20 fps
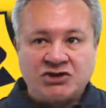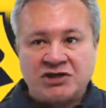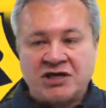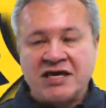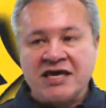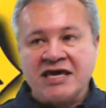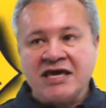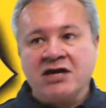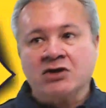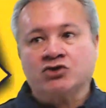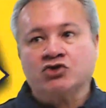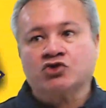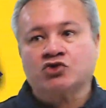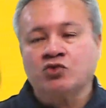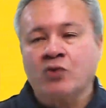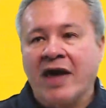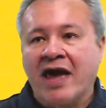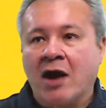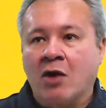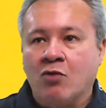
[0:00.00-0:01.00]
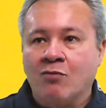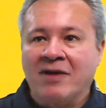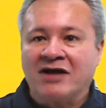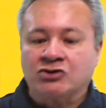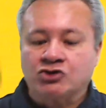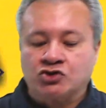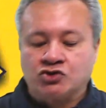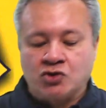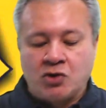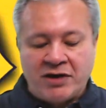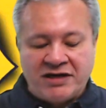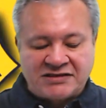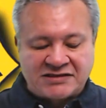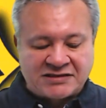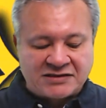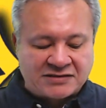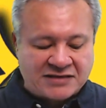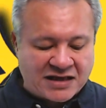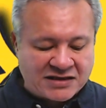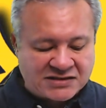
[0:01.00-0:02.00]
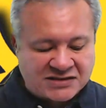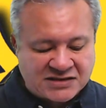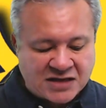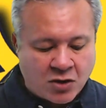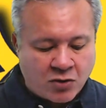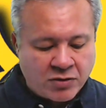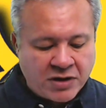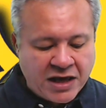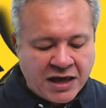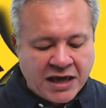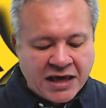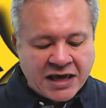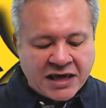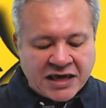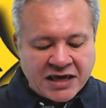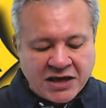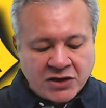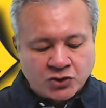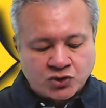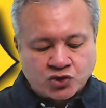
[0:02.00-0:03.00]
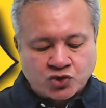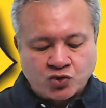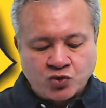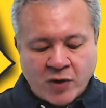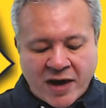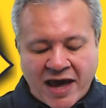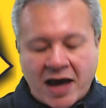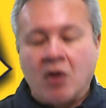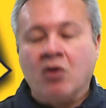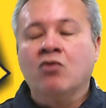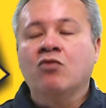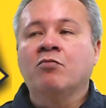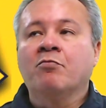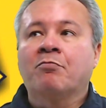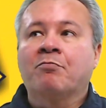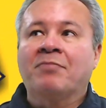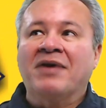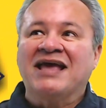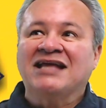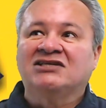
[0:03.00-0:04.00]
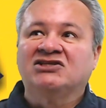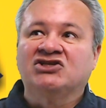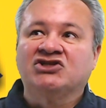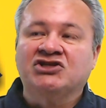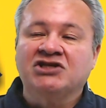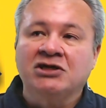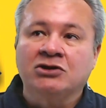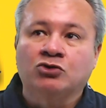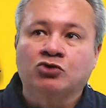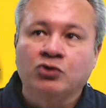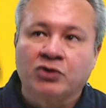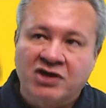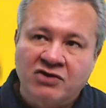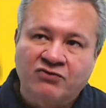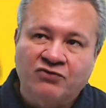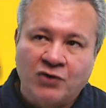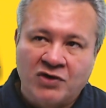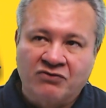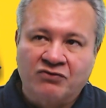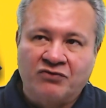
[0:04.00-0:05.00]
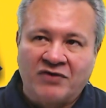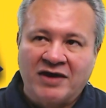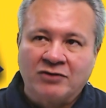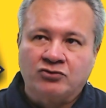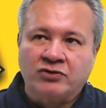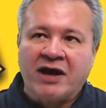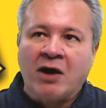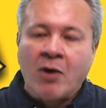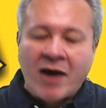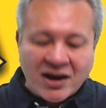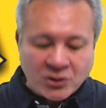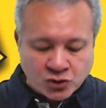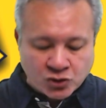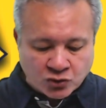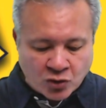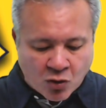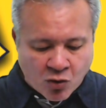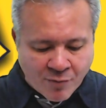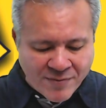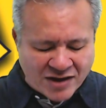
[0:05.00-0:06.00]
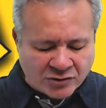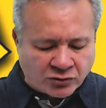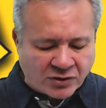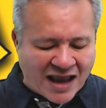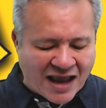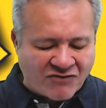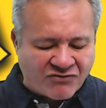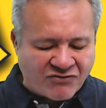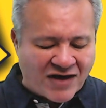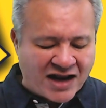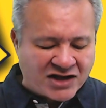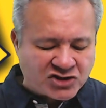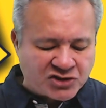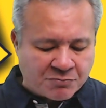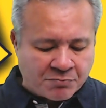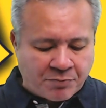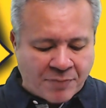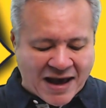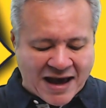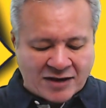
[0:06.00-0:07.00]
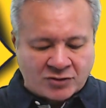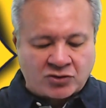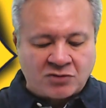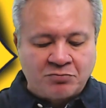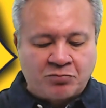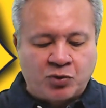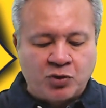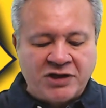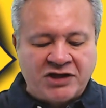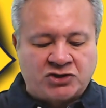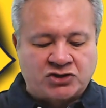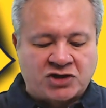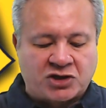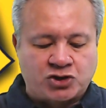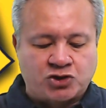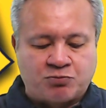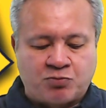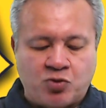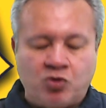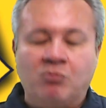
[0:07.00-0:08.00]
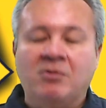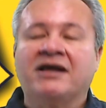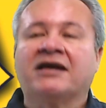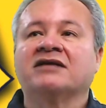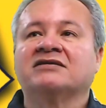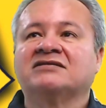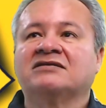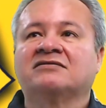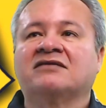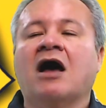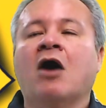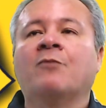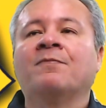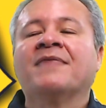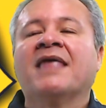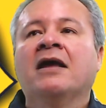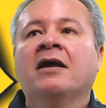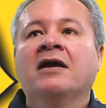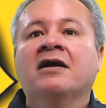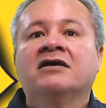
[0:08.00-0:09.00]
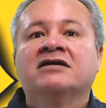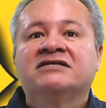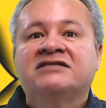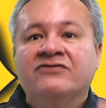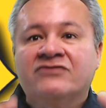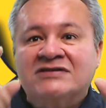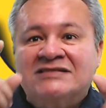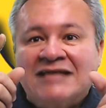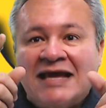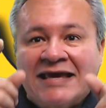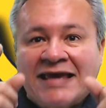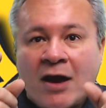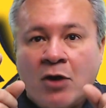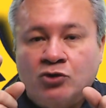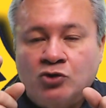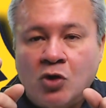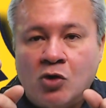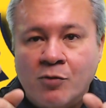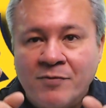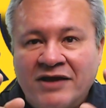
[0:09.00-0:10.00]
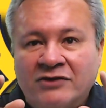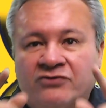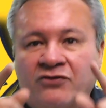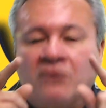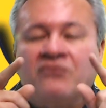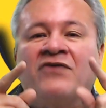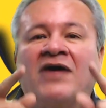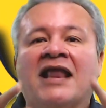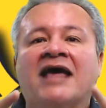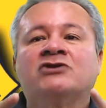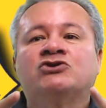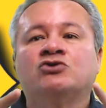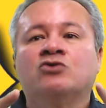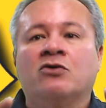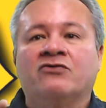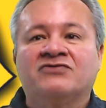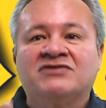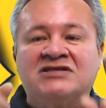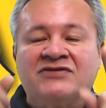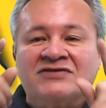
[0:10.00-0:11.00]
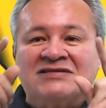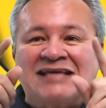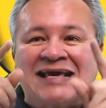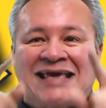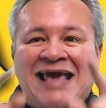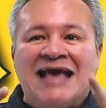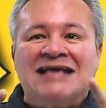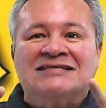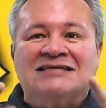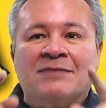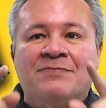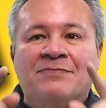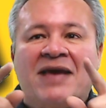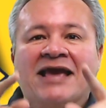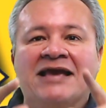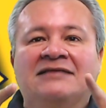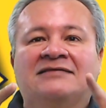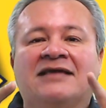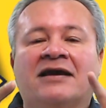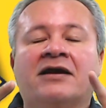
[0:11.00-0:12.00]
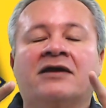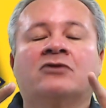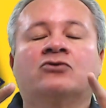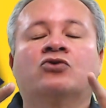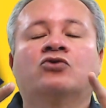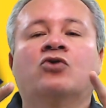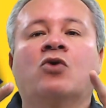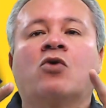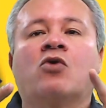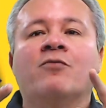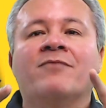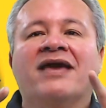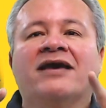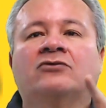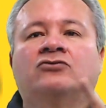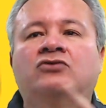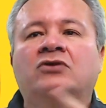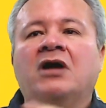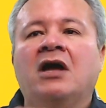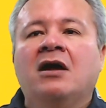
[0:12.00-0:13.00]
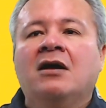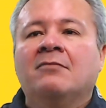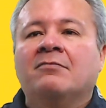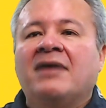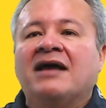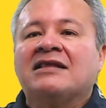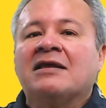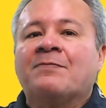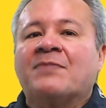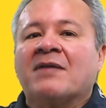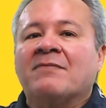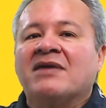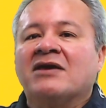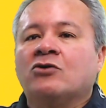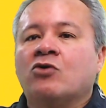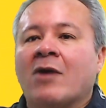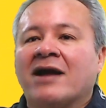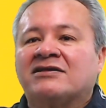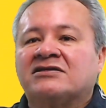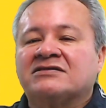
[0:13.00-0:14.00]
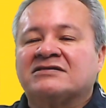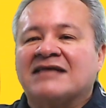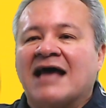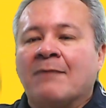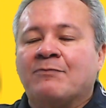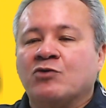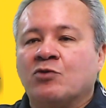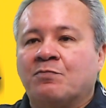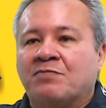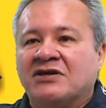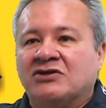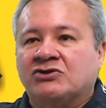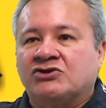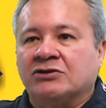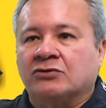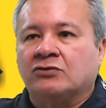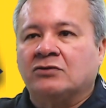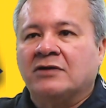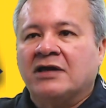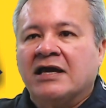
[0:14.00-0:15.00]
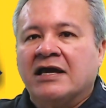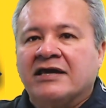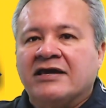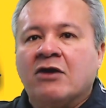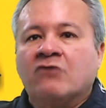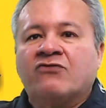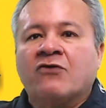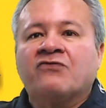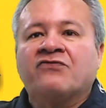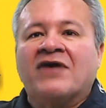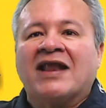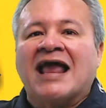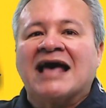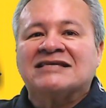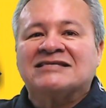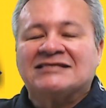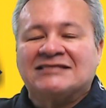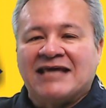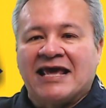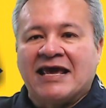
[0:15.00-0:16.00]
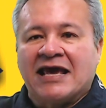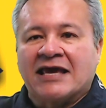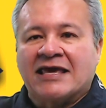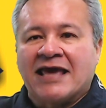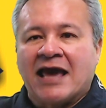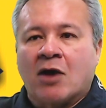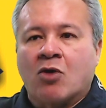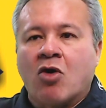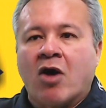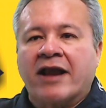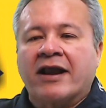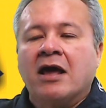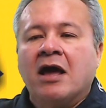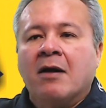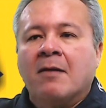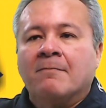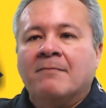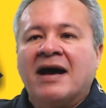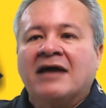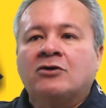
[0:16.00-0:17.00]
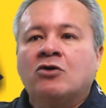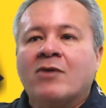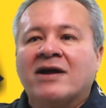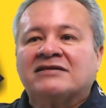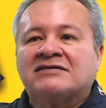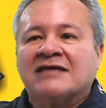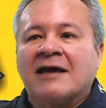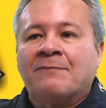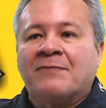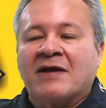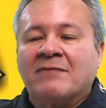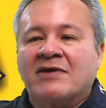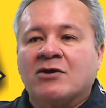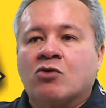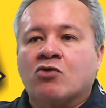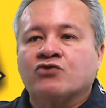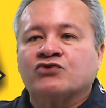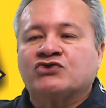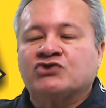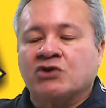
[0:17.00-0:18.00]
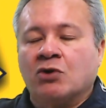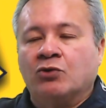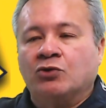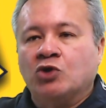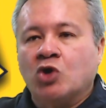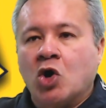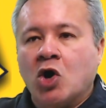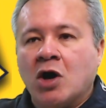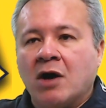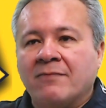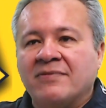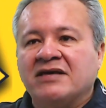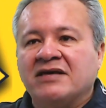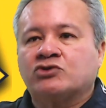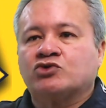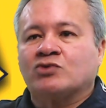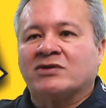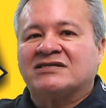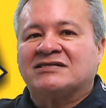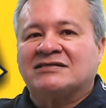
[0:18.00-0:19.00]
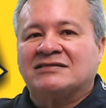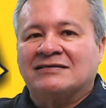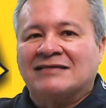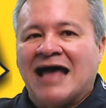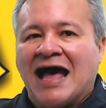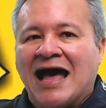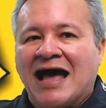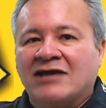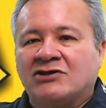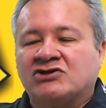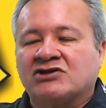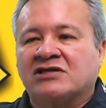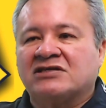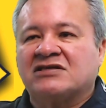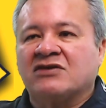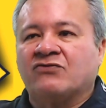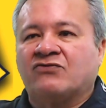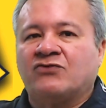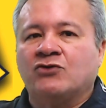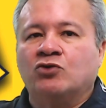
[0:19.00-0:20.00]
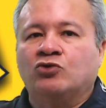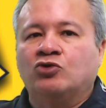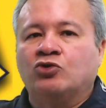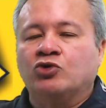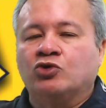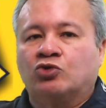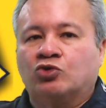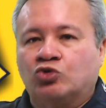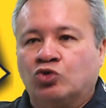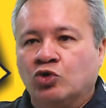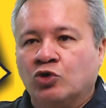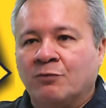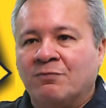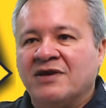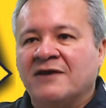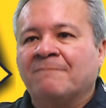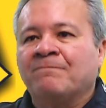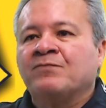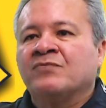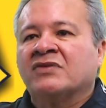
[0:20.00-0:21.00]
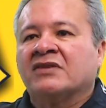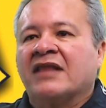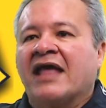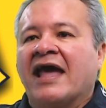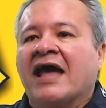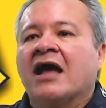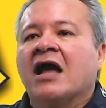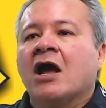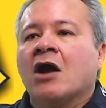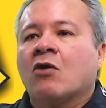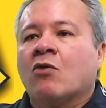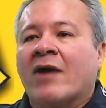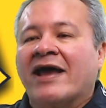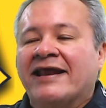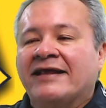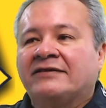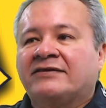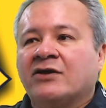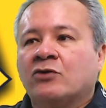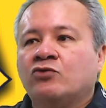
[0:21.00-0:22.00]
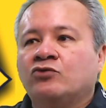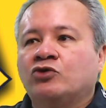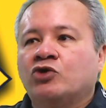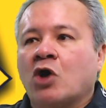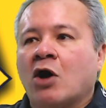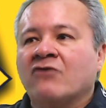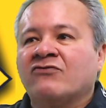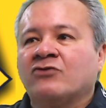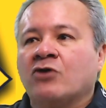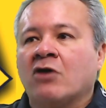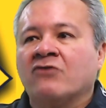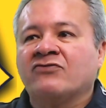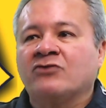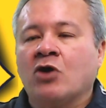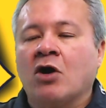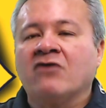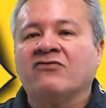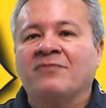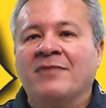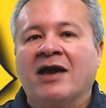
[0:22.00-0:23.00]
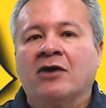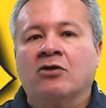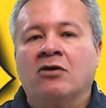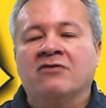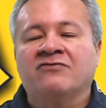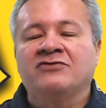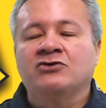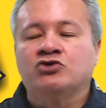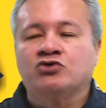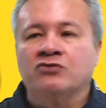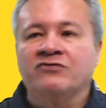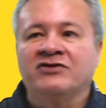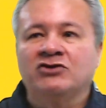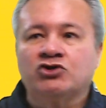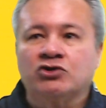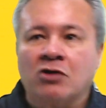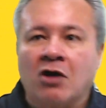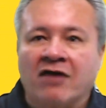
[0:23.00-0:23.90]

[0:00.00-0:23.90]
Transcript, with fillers: que isso é uma solicitação. Isso é um pedido que foi feito, né? O resto do documento lá fala de impacto em políticas públicas e tal. Se você quer o documento, vou falar de novo. Se você quer receber a íntegra do documento, manda para mim no WhatsApp um pedido e eu vou falar a senha aqui agora. Manda um WhatsApp para mim com seu nome, sua cidade que você viu no YouTube, né? 41 999